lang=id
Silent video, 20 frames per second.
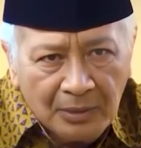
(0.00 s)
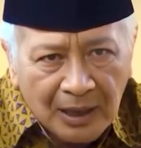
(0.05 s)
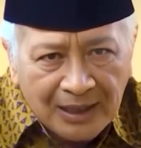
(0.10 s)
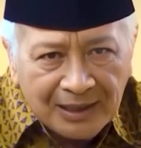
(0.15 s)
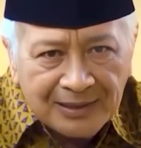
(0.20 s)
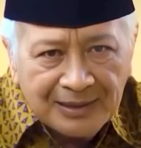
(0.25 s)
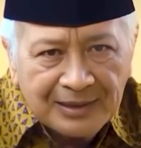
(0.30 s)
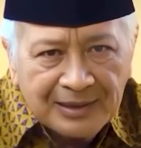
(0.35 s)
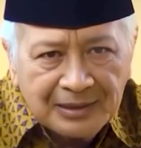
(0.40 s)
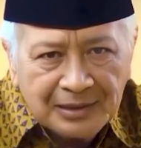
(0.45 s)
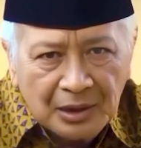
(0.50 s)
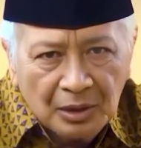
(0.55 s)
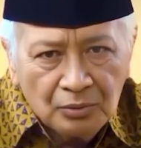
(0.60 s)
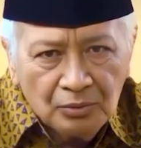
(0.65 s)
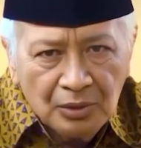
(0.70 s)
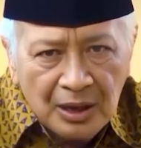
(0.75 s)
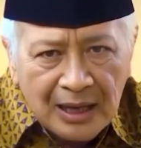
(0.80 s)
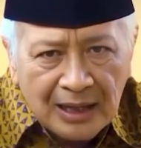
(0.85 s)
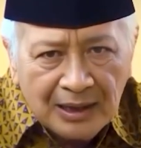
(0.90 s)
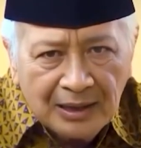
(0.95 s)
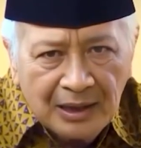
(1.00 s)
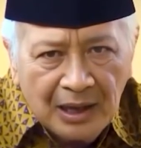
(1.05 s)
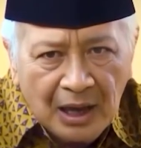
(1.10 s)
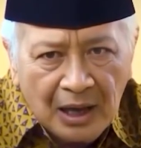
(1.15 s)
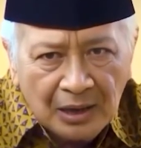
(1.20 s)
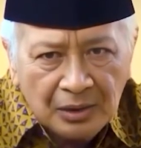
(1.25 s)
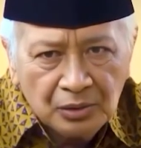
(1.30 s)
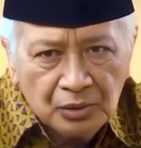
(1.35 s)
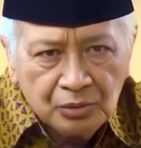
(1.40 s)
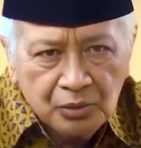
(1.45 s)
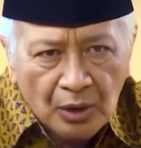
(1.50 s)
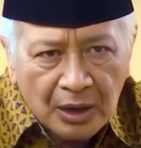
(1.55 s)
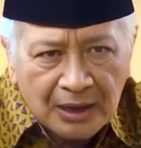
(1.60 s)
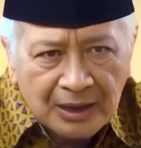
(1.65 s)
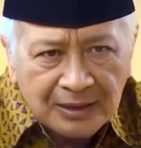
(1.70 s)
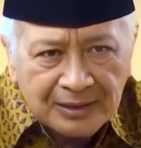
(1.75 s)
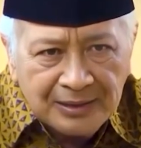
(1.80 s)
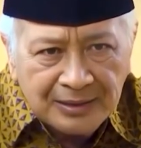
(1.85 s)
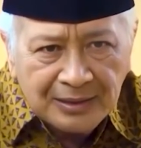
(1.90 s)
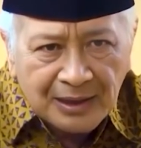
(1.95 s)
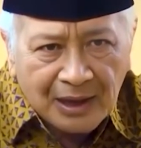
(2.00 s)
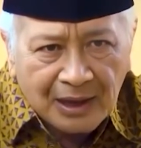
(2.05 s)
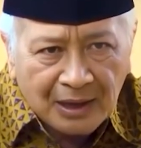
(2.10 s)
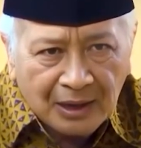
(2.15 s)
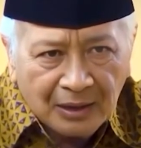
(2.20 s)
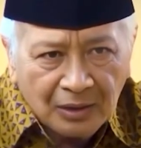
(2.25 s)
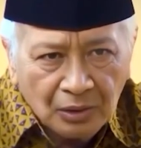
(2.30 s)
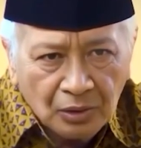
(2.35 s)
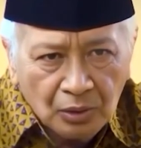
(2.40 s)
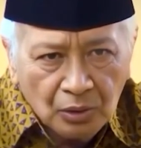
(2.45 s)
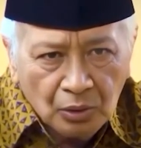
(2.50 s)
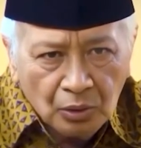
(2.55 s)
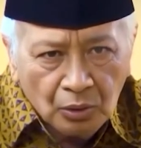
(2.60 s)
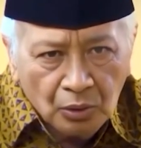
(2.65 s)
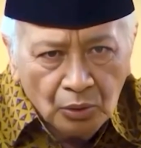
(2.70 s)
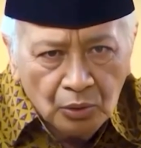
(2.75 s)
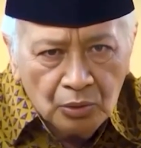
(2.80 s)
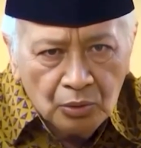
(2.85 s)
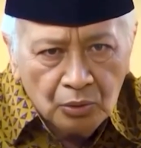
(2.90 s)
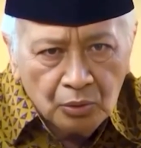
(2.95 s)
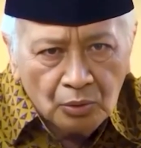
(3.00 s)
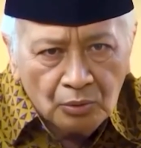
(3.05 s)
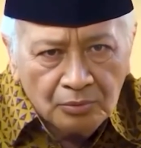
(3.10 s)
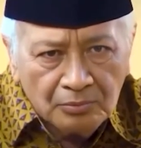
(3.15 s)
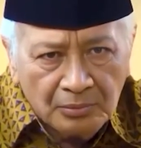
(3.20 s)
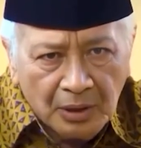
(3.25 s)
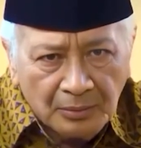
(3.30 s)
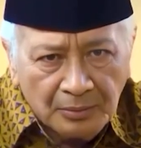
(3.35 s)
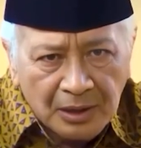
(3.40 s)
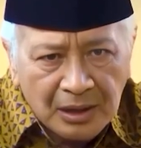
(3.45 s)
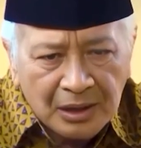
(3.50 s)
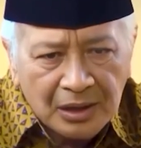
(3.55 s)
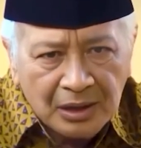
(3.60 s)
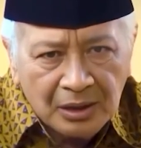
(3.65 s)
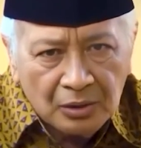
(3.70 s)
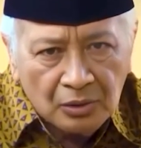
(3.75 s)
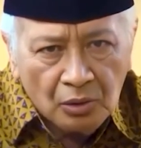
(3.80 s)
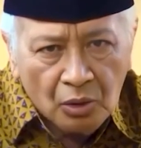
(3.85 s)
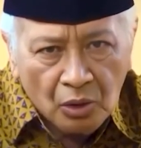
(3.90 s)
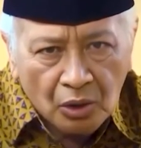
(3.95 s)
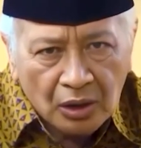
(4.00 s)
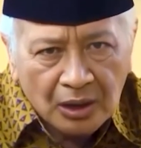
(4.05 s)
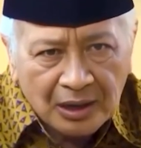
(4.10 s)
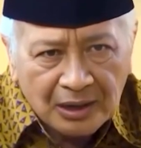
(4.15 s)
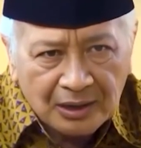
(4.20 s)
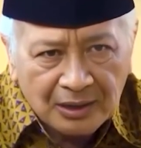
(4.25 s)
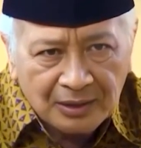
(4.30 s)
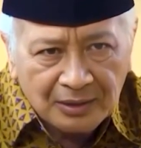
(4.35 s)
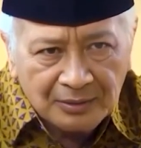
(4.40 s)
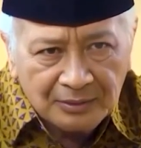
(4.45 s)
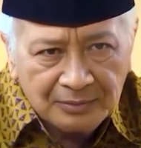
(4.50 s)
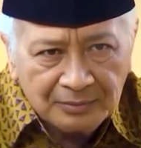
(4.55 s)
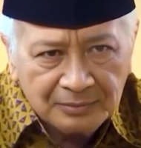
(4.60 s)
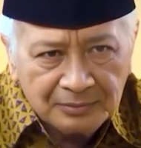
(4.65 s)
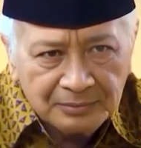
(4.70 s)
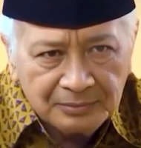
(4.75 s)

Mari kita gunakan hak suara kita untuk memilih Golkar.